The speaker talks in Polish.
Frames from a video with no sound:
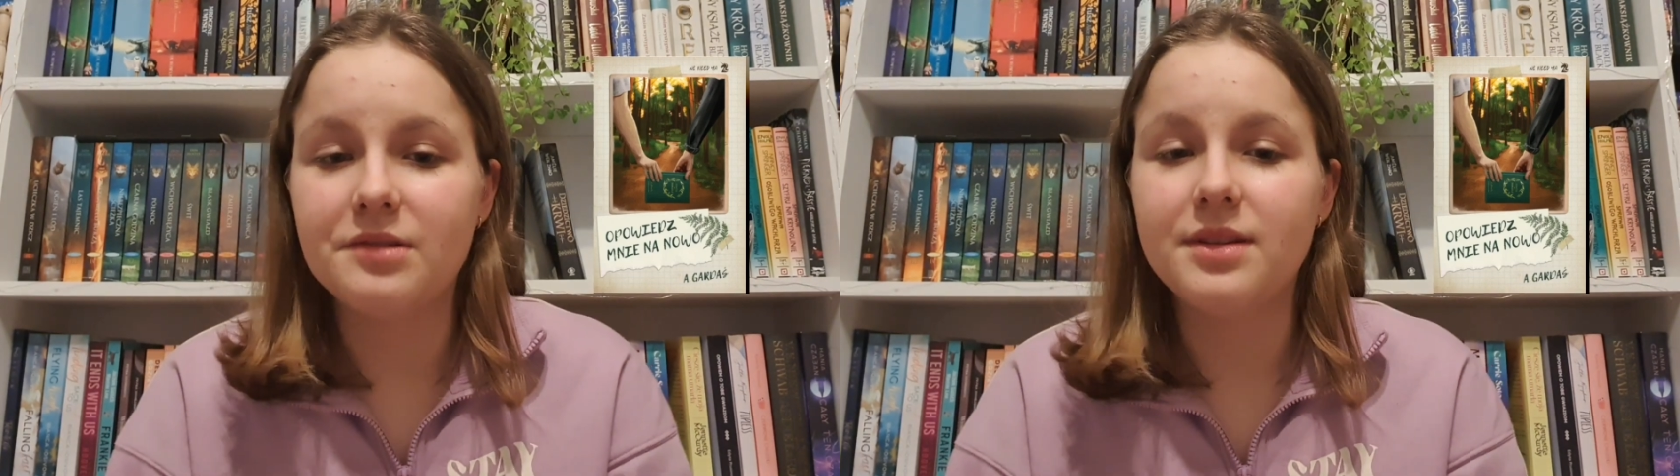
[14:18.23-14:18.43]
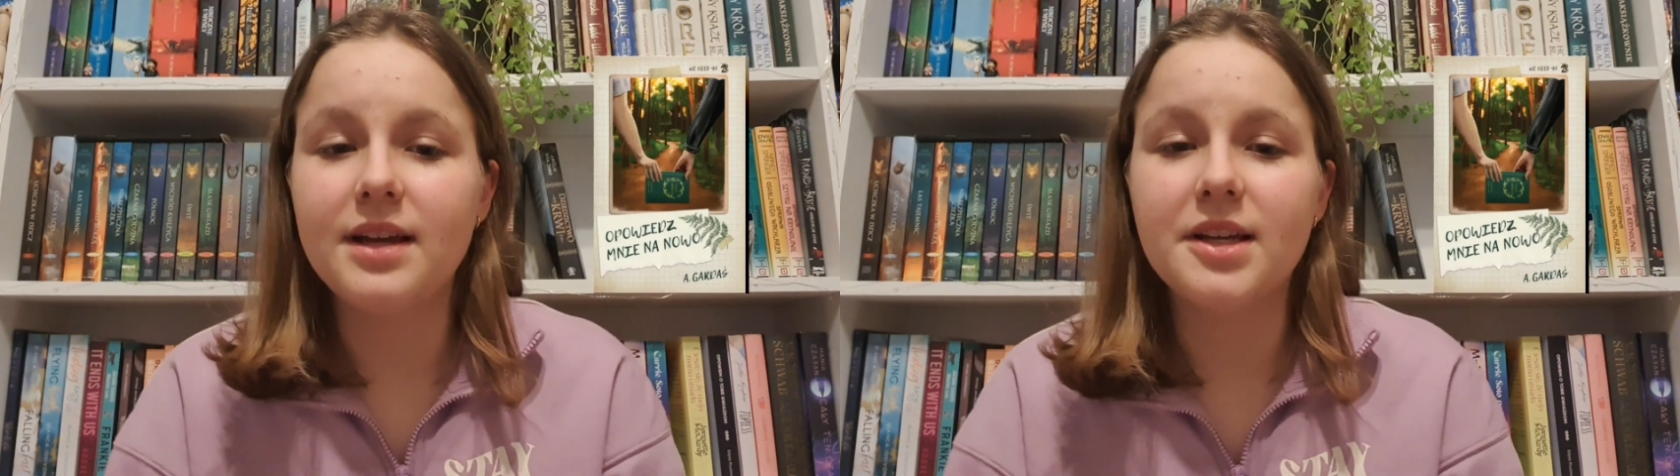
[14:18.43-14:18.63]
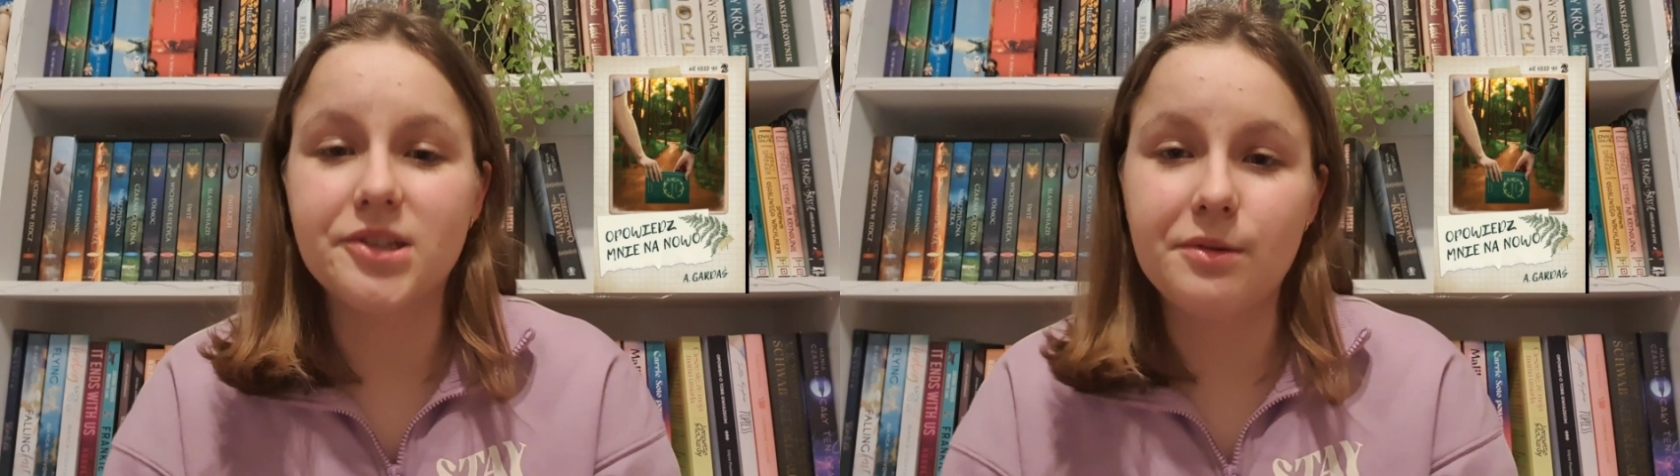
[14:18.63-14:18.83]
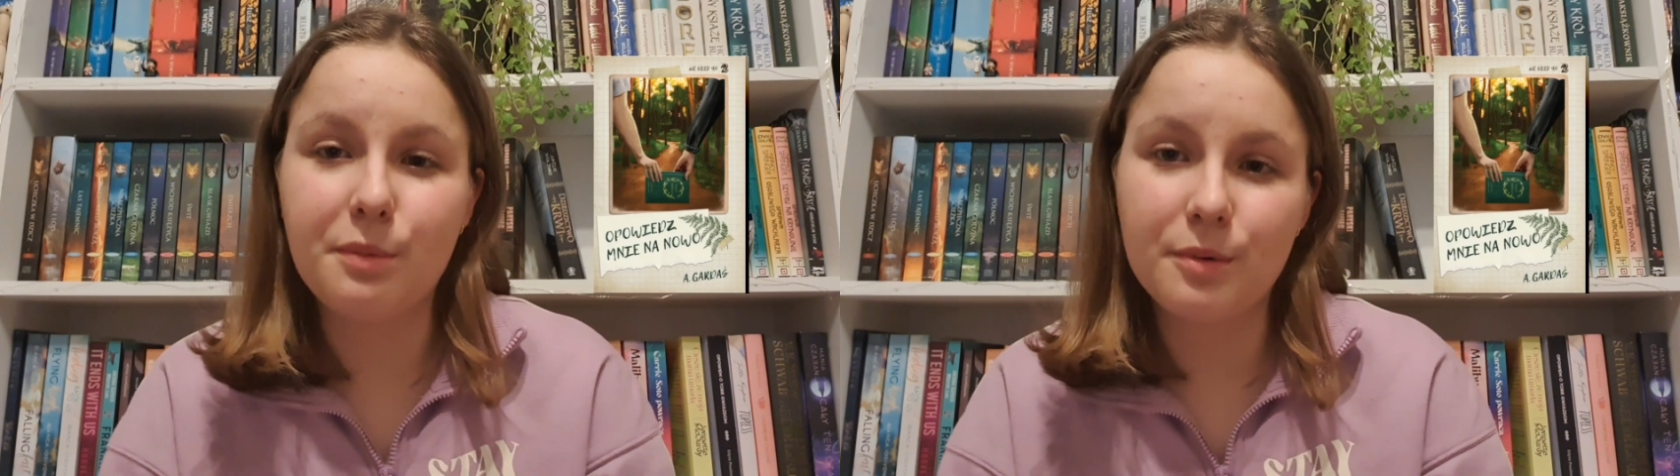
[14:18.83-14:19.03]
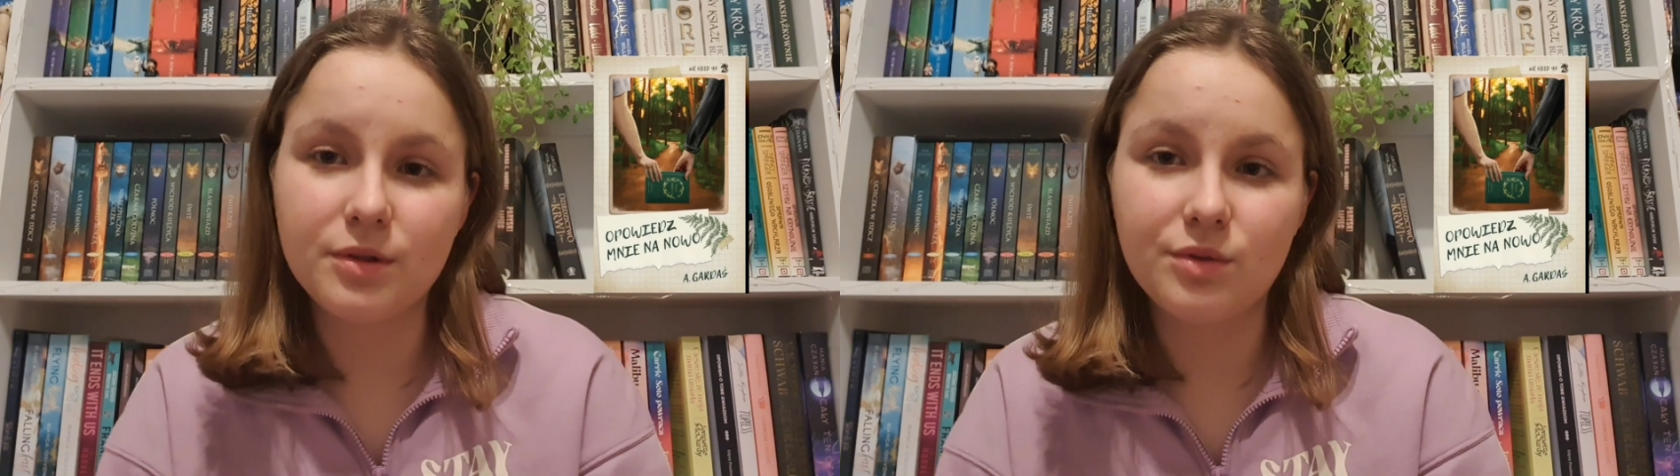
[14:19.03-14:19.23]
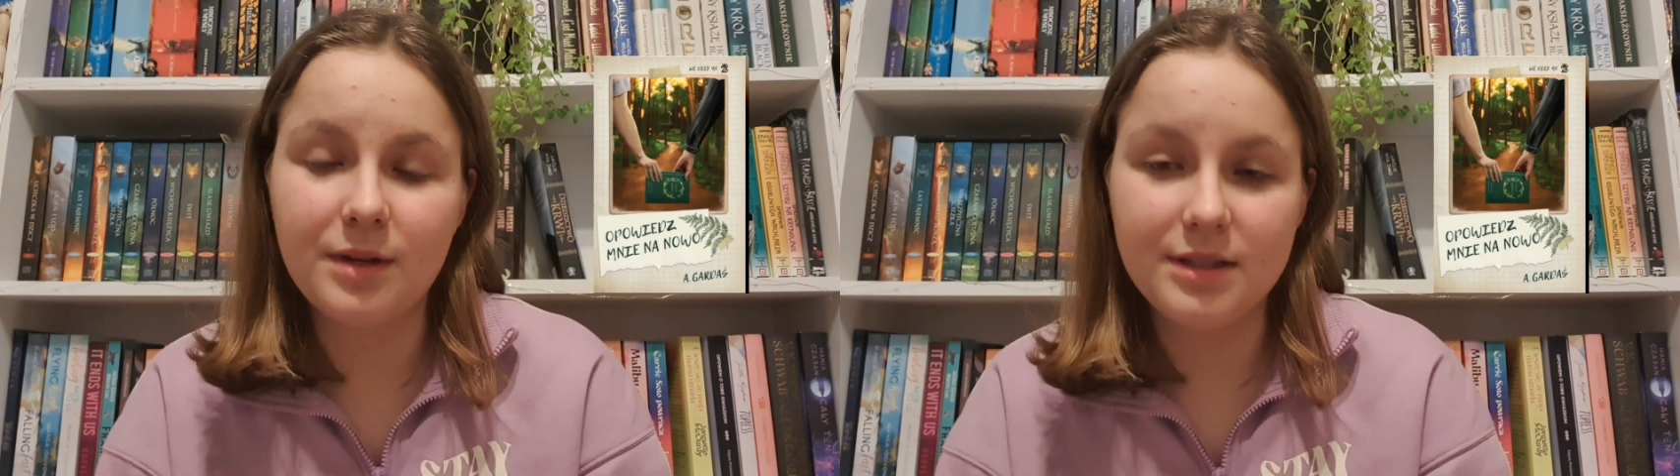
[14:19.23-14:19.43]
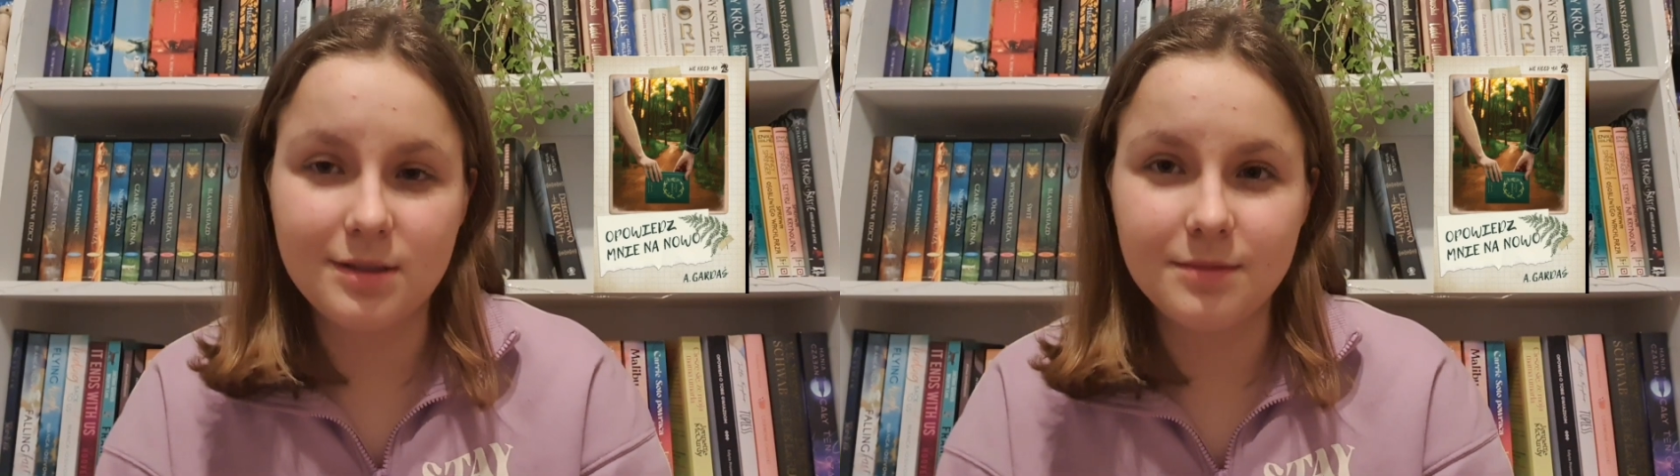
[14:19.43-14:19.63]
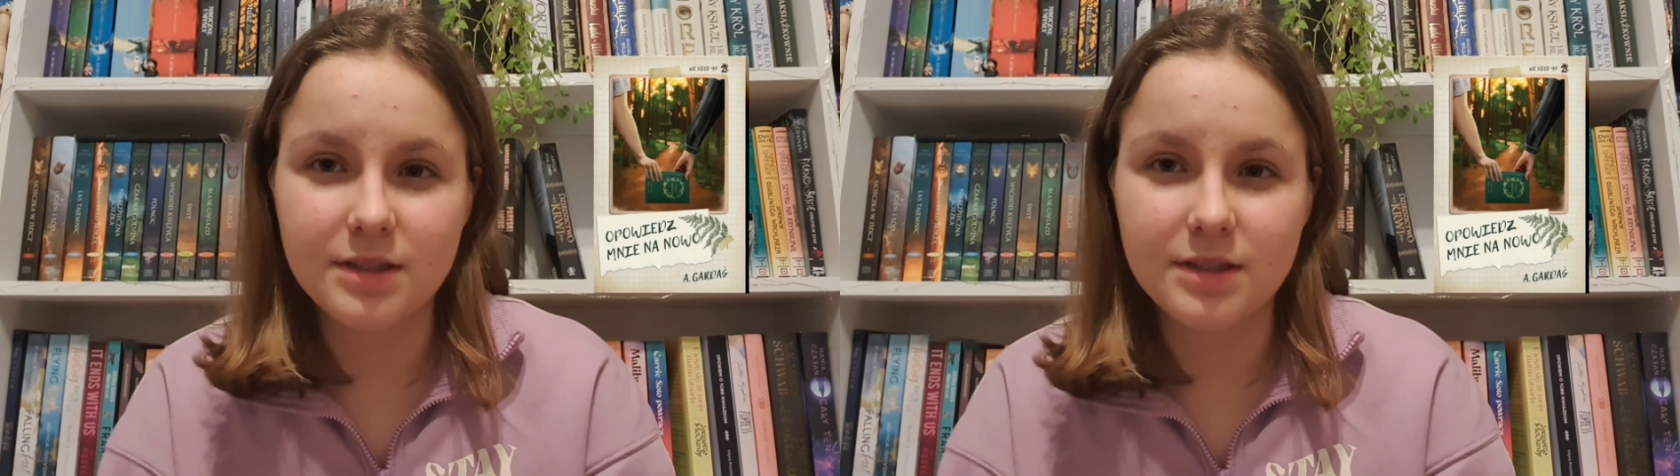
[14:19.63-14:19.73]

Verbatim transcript: no takie, żeby po prostu mieli tym